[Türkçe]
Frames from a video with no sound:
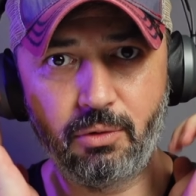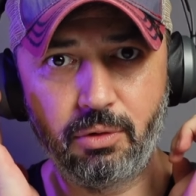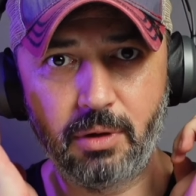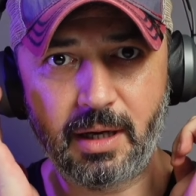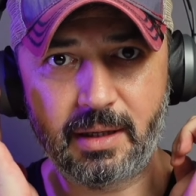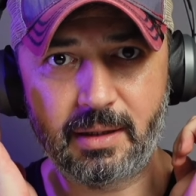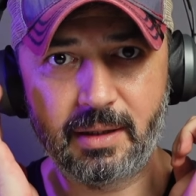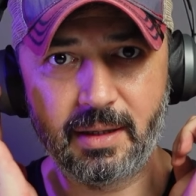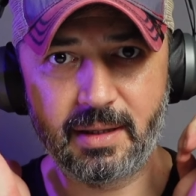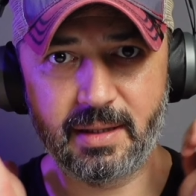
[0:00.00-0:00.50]

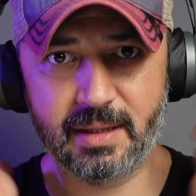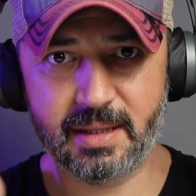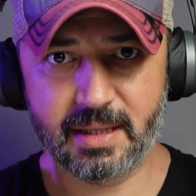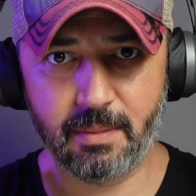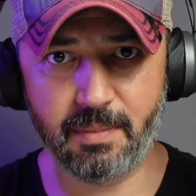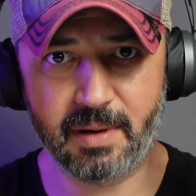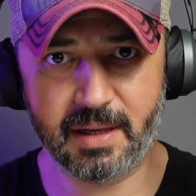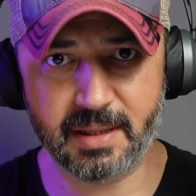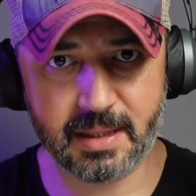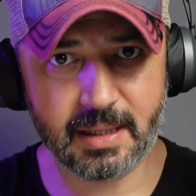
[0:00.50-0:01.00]

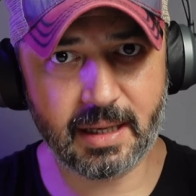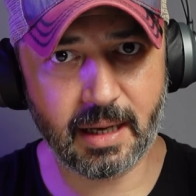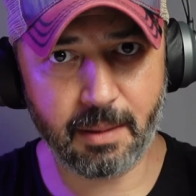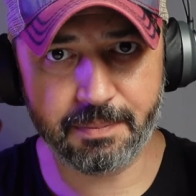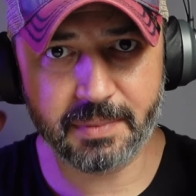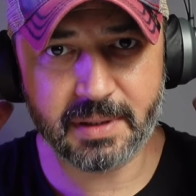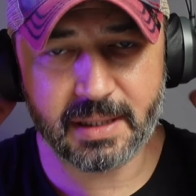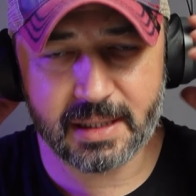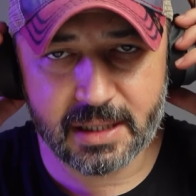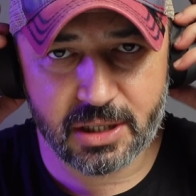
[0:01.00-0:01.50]
kulaklarınıza bası
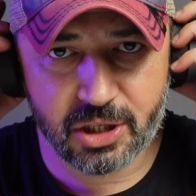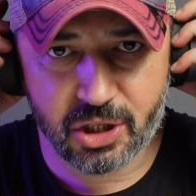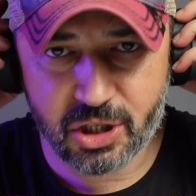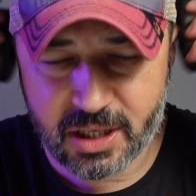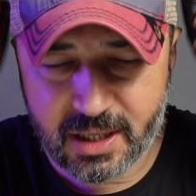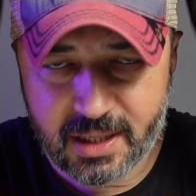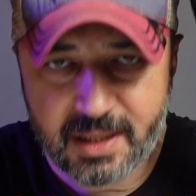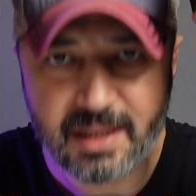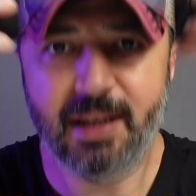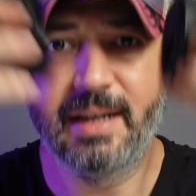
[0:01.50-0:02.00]
yaptığı
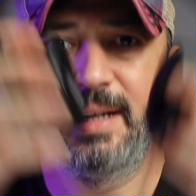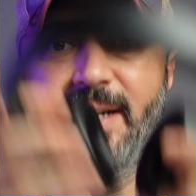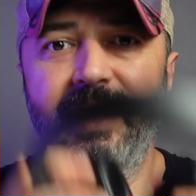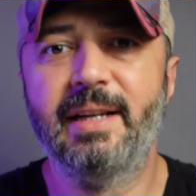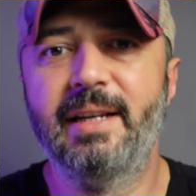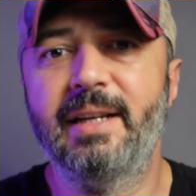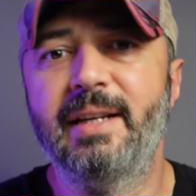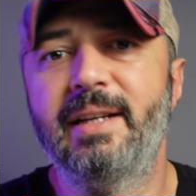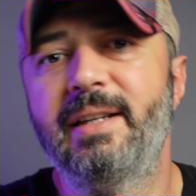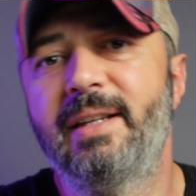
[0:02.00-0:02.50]
için
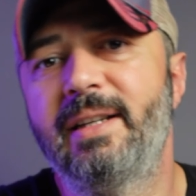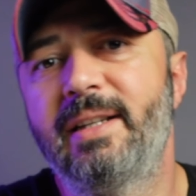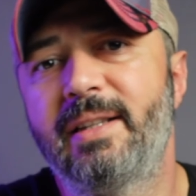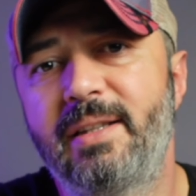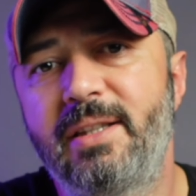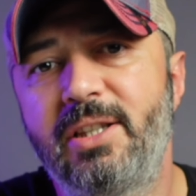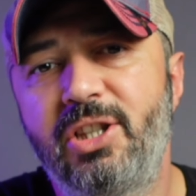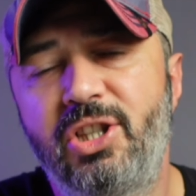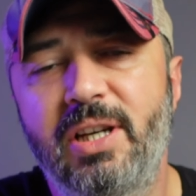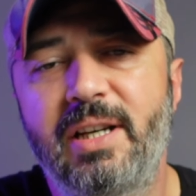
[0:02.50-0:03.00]

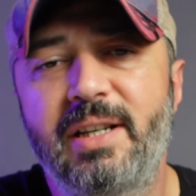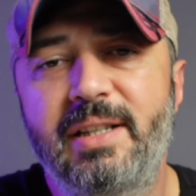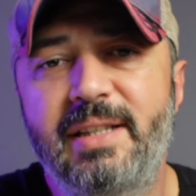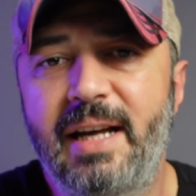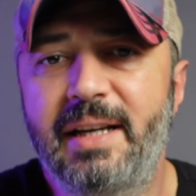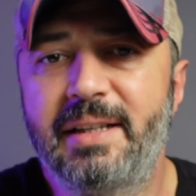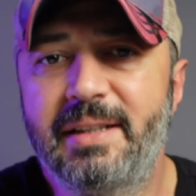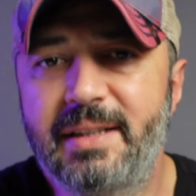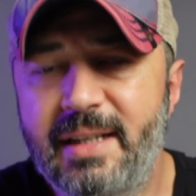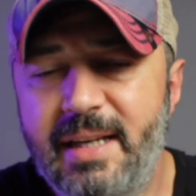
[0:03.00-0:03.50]

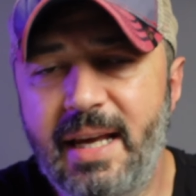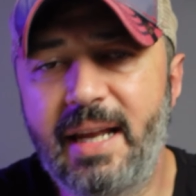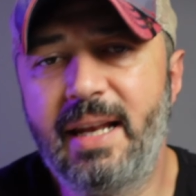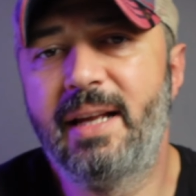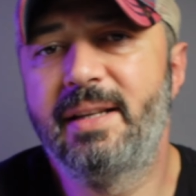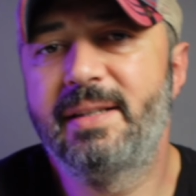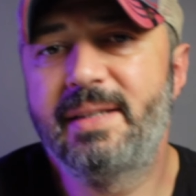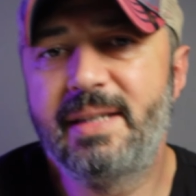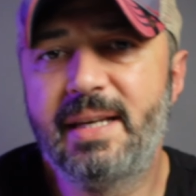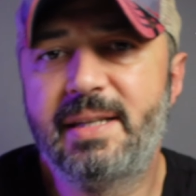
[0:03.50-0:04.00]
dışarıdan
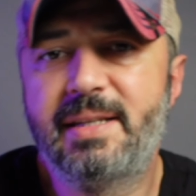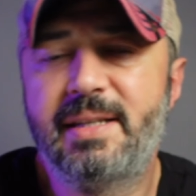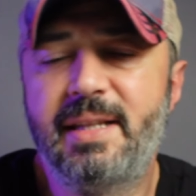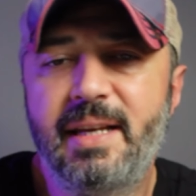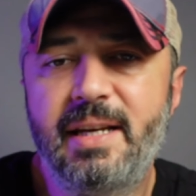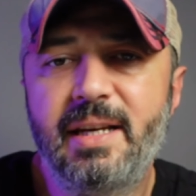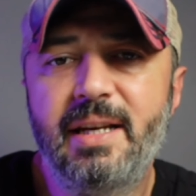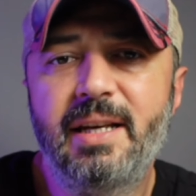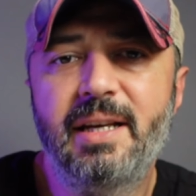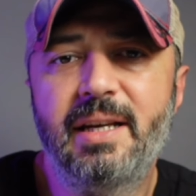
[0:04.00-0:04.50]
gelen
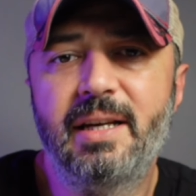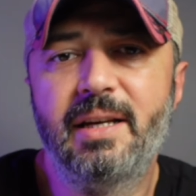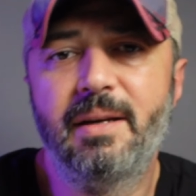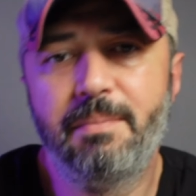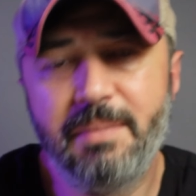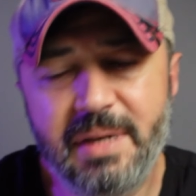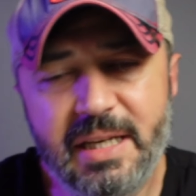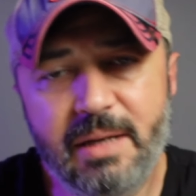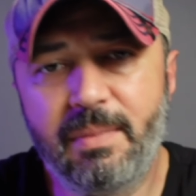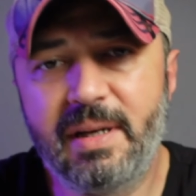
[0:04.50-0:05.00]
sesleri
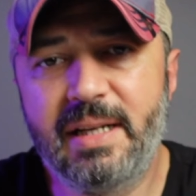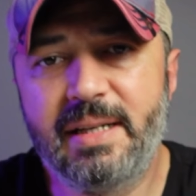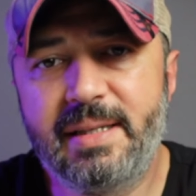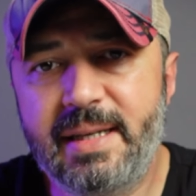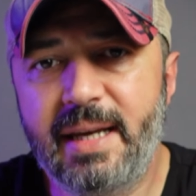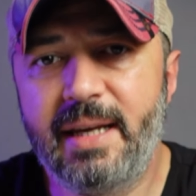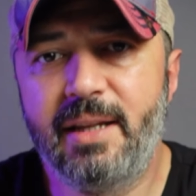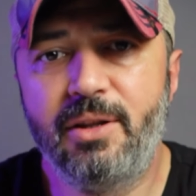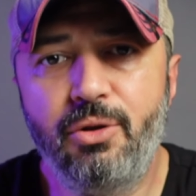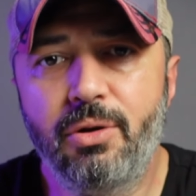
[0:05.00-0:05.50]

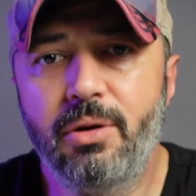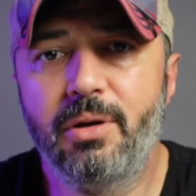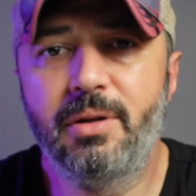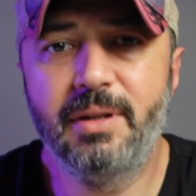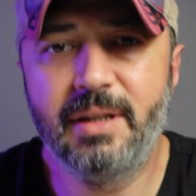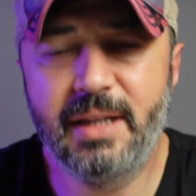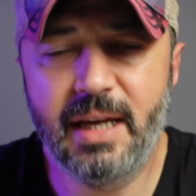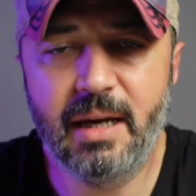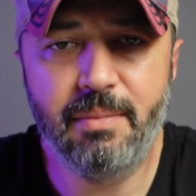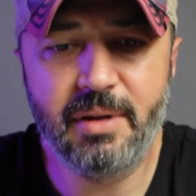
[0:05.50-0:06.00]
minimalize ediyor
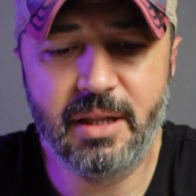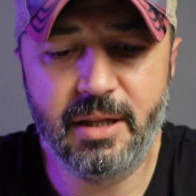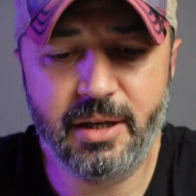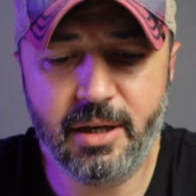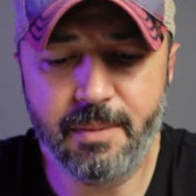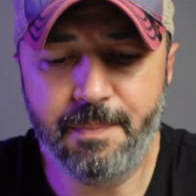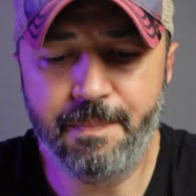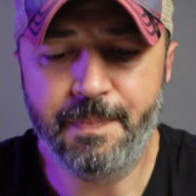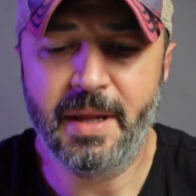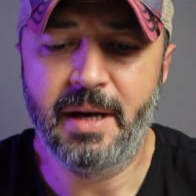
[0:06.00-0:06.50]

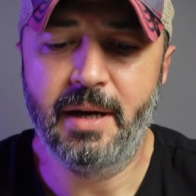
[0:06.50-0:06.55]
diyebilirim.